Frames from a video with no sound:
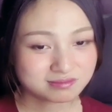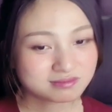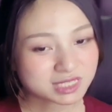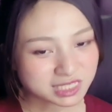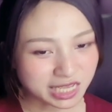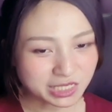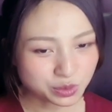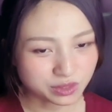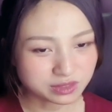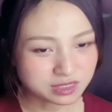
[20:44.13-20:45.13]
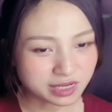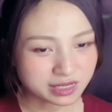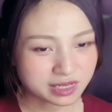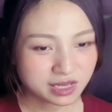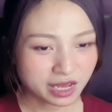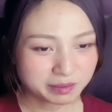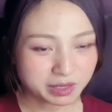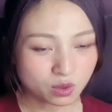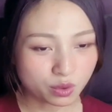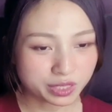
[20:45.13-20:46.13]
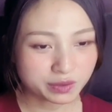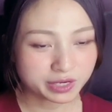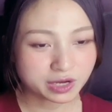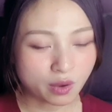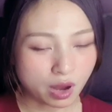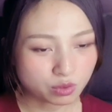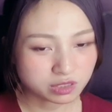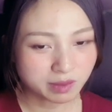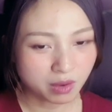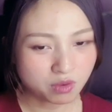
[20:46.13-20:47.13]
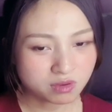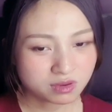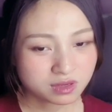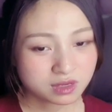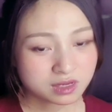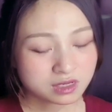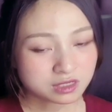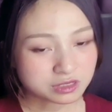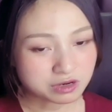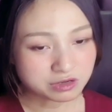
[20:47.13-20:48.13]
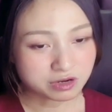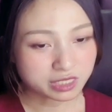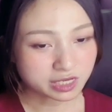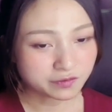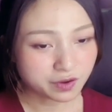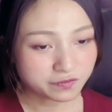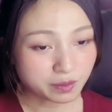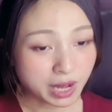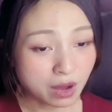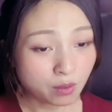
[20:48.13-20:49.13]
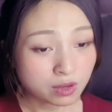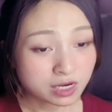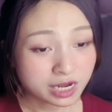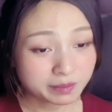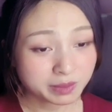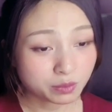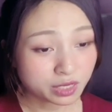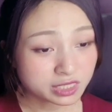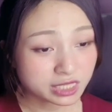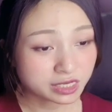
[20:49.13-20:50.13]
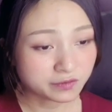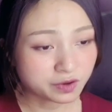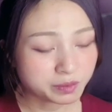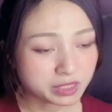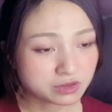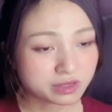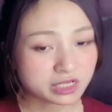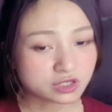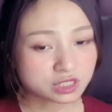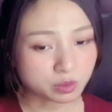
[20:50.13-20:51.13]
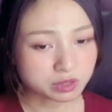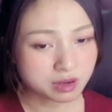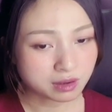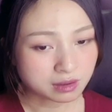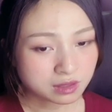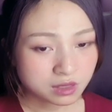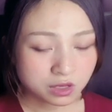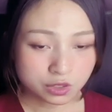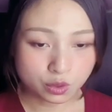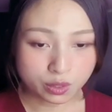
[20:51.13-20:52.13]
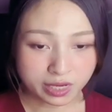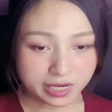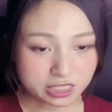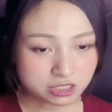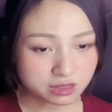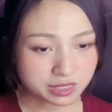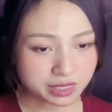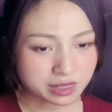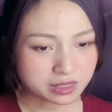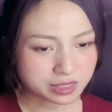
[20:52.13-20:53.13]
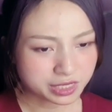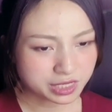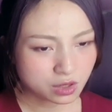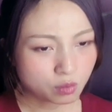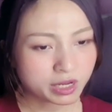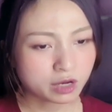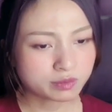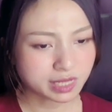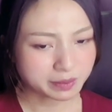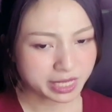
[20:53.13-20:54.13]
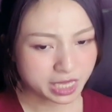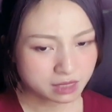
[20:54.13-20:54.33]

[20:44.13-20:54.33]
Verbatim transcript: dãy dội đứng dậy ánh mắt hồ kiều lại đỏ au như máu đường đường là thần vương phong hào lại bị một cái tên thần vương bình thường đánh cho trọng thương đổi lại là trước kia nghĩ cũng lại không dám nghĩ